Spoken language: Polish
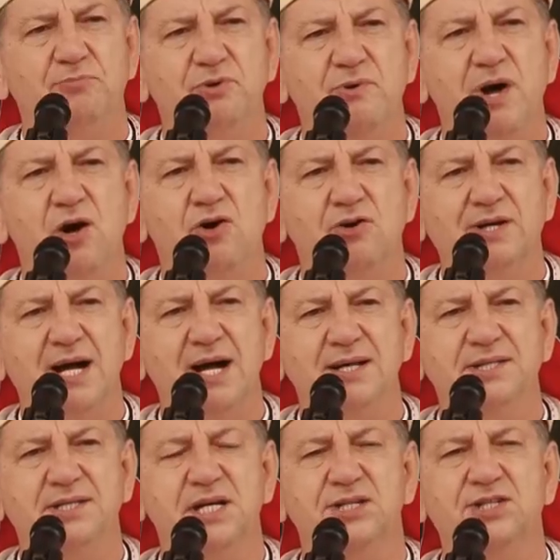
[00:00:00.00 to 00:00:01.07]
była
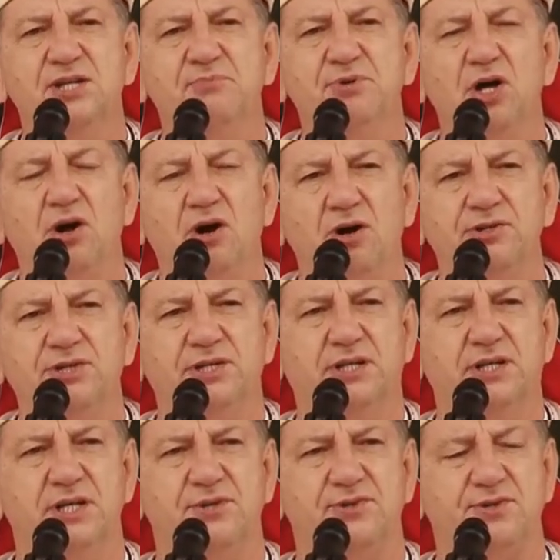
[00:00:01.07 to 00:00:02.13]
okazja, żeby
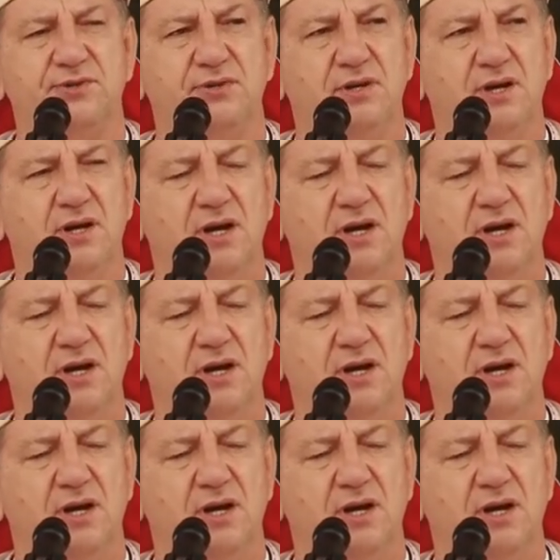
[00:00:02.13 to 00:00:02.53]
odkryć,